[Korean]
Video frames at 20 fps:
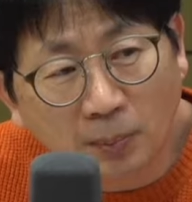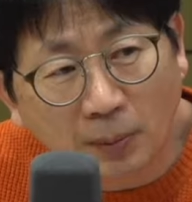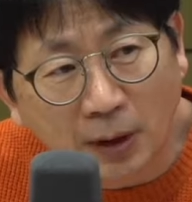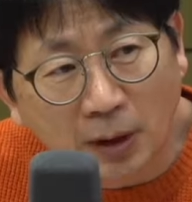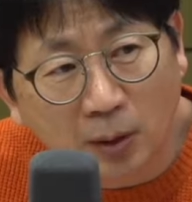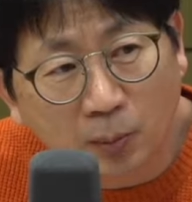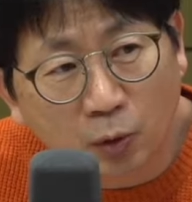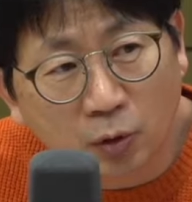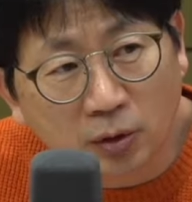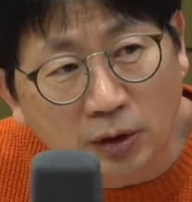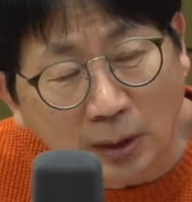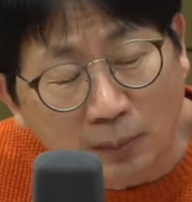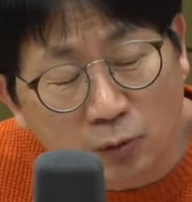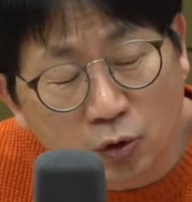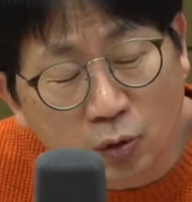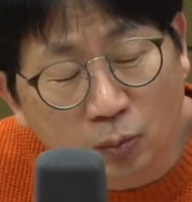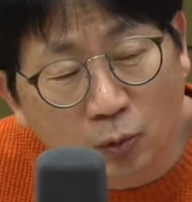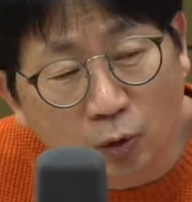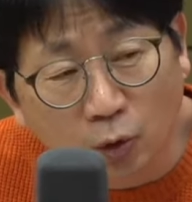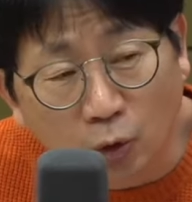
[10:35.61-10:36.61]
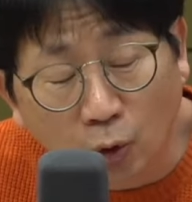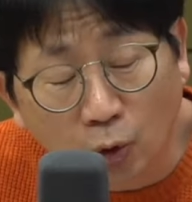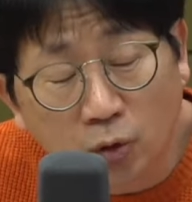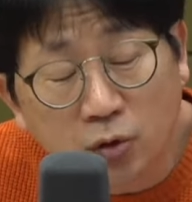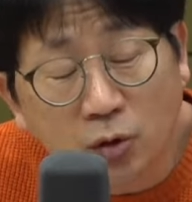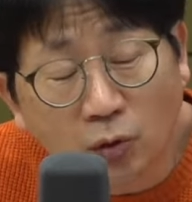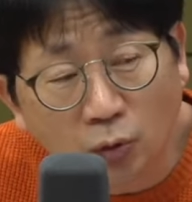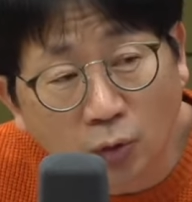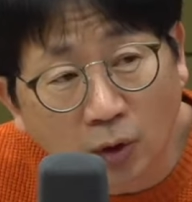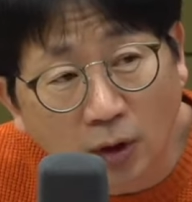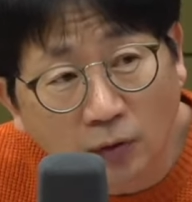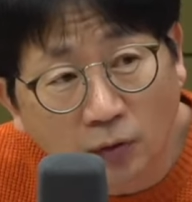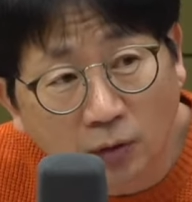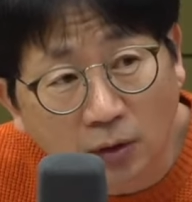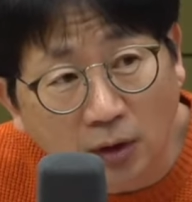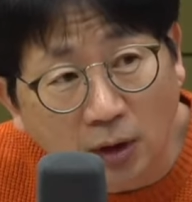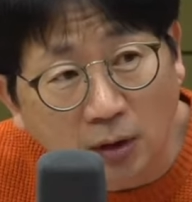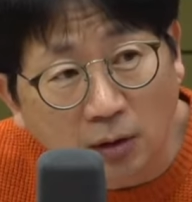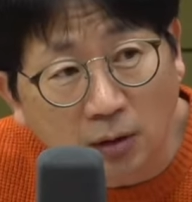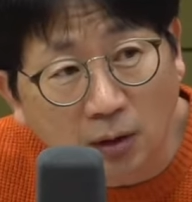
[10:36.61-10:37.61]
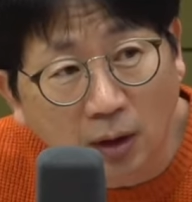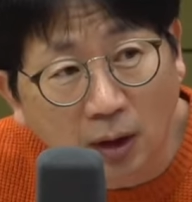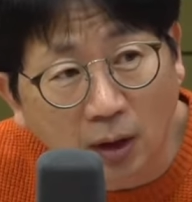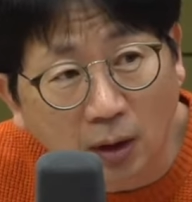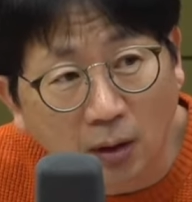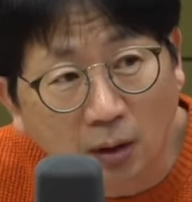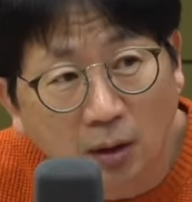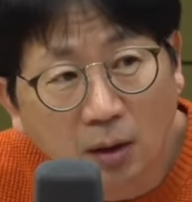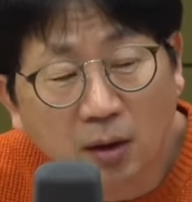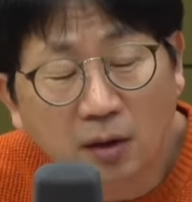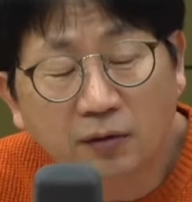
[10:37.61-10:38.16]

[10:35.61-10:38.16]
바라보는 남쪽 문 이런 정도로 해석이 되는데 네네. 네.